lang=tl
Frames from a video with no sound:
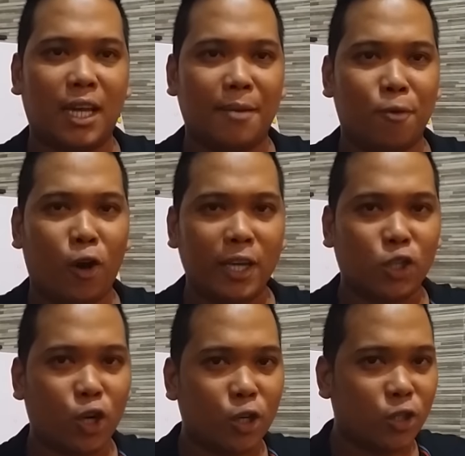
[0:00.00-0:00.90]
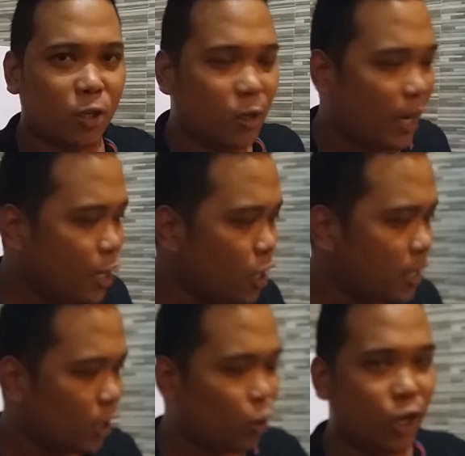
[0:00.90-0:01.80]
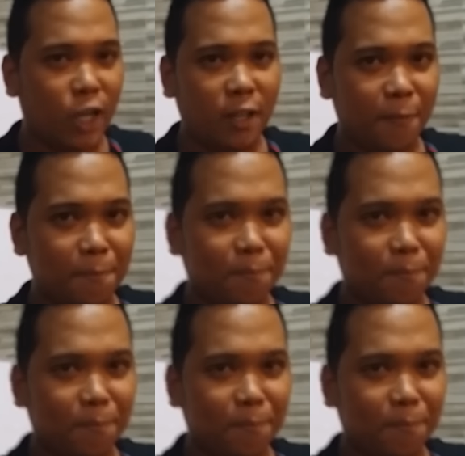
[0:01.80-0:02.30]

Time. Okay, so ngayon, ito yon.